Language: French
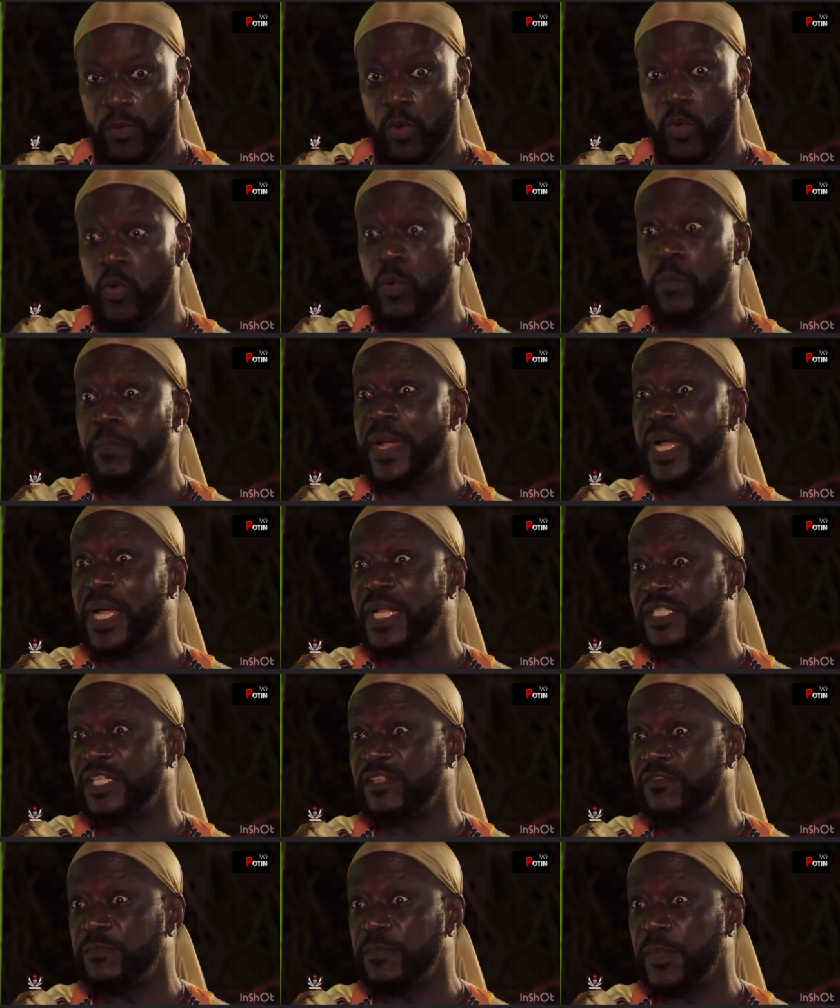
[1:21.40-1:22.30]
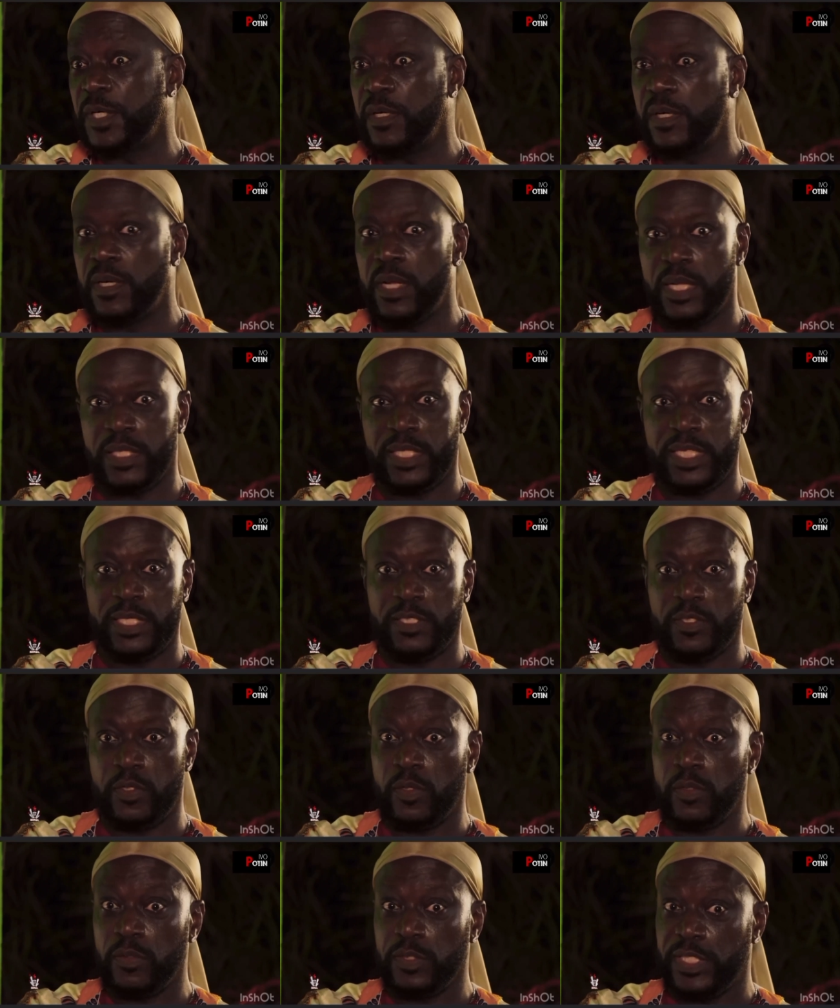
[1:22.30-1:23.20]
comparativement à
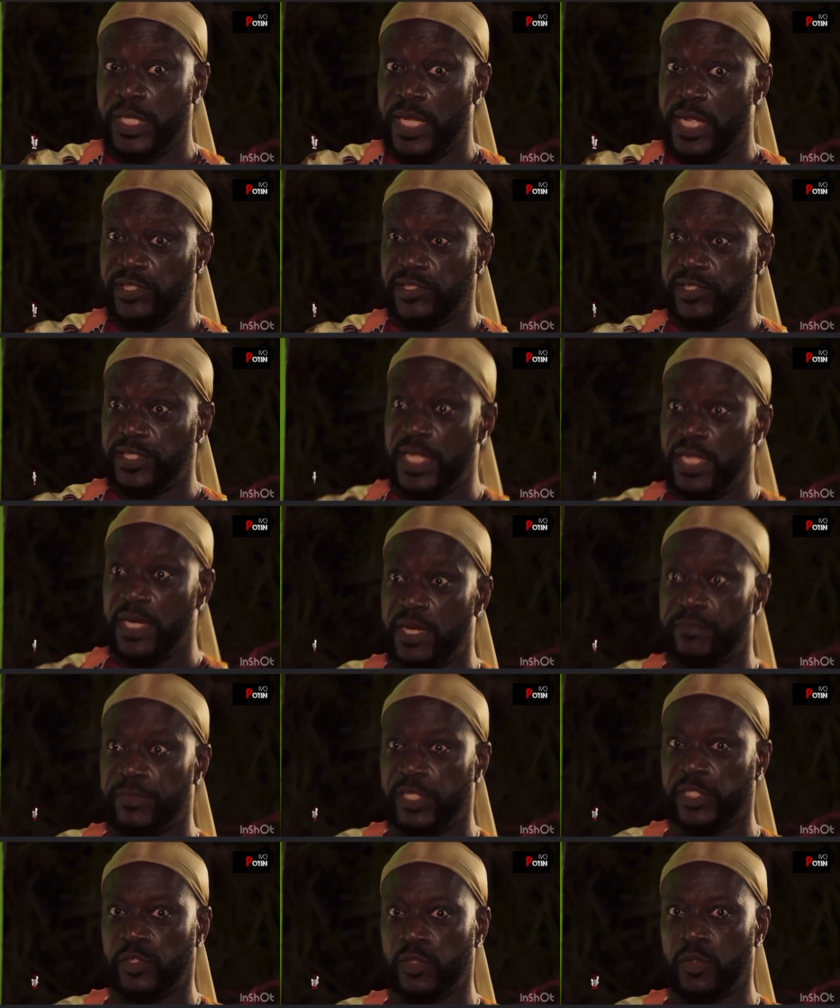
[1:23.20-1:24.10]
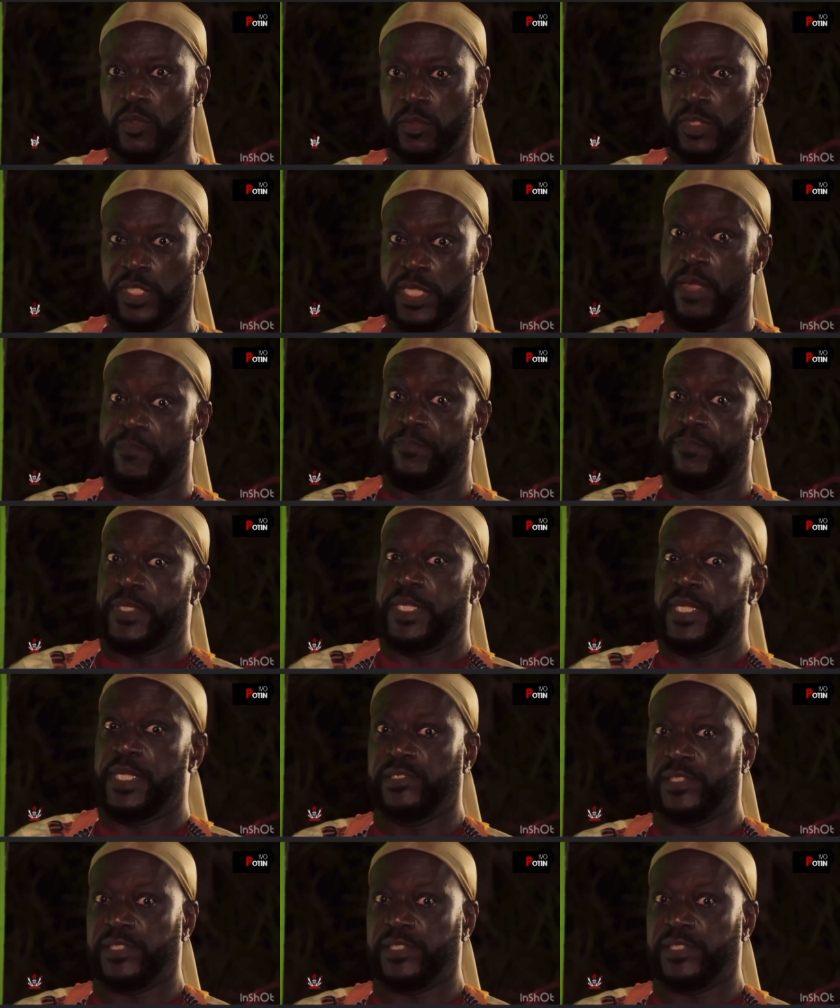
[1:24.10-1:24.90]
quelqu'un qui est assis à la maison, qui a pris un